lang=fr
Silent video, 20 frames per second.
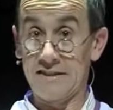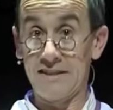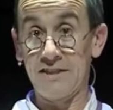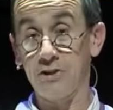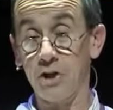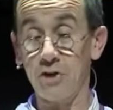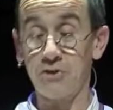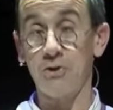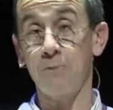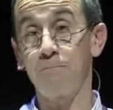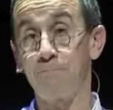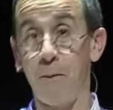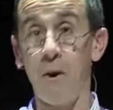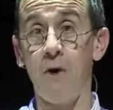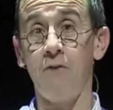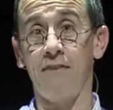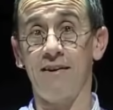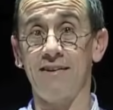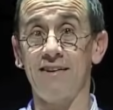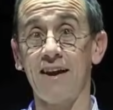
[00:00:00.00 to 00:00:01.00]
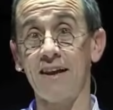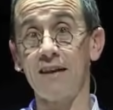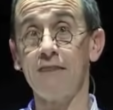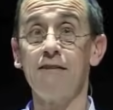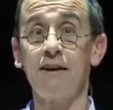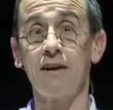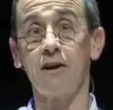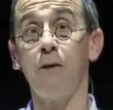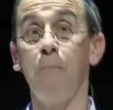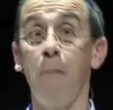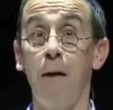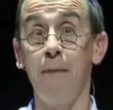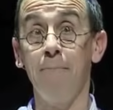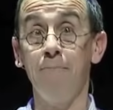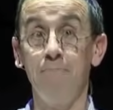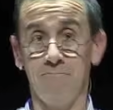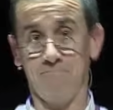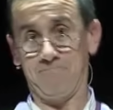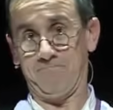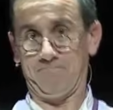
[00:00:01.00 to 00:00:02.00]
Si tu pas, on va y arriver quand
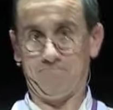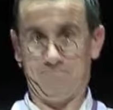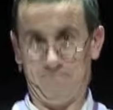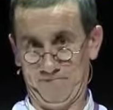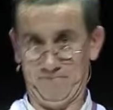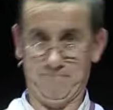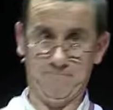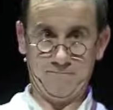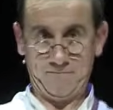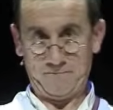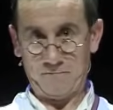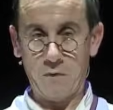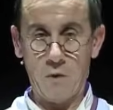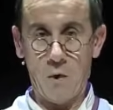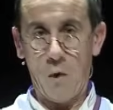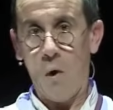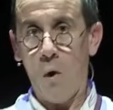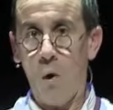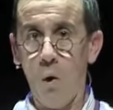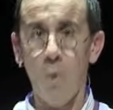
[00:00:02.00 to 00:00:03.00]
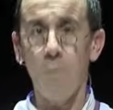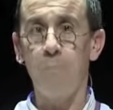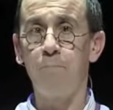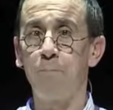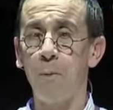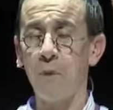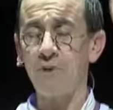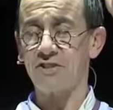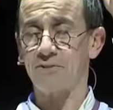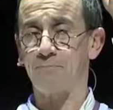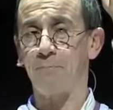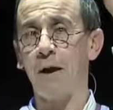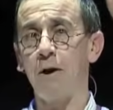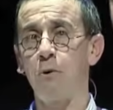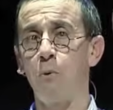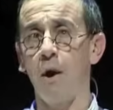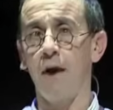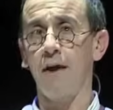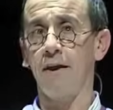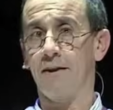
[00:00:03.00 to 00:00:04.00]
même. Au poste
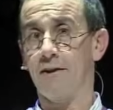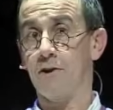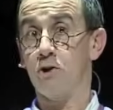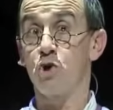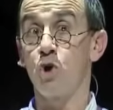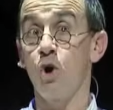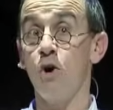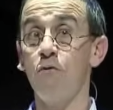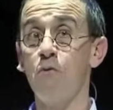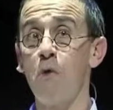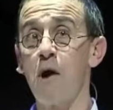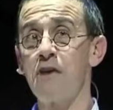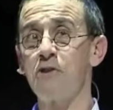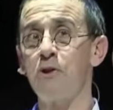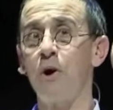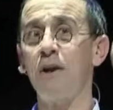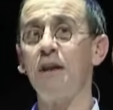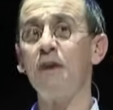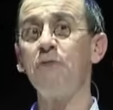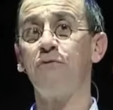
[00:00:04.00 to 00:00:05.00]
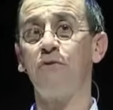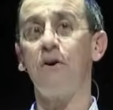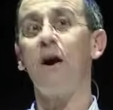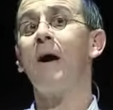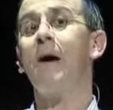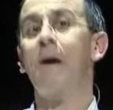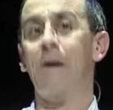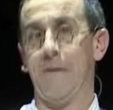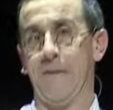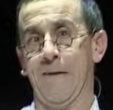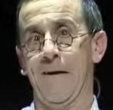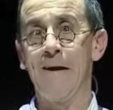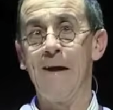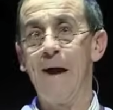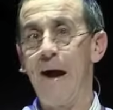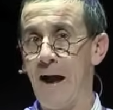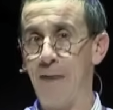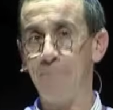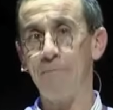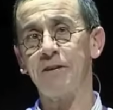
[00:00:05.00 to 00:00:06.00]
loin. je vois dans les phares
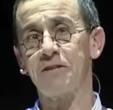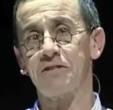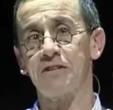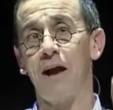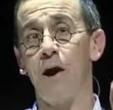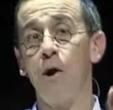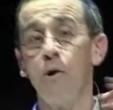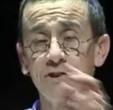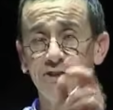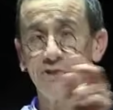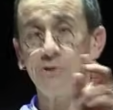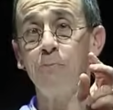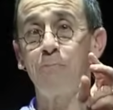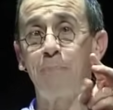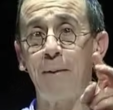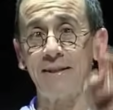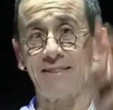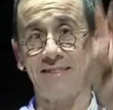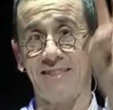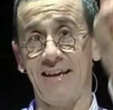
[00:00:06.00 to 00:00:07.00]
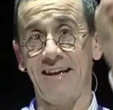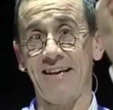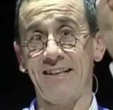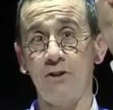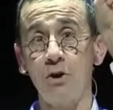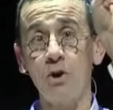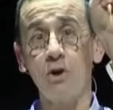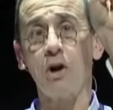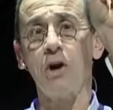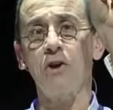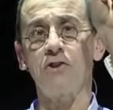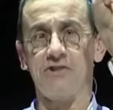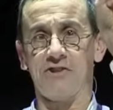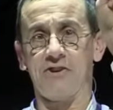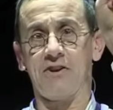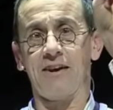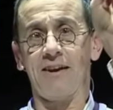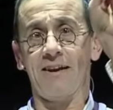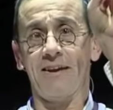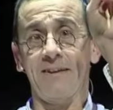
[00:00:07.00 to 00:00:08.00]
un machin au supat avec deux grandes
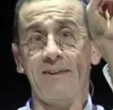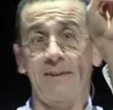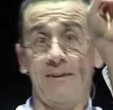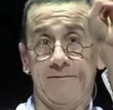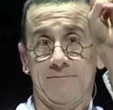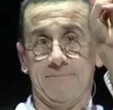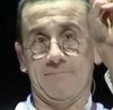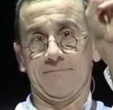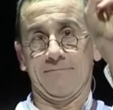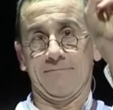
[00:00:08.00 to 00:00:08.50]
oreilles.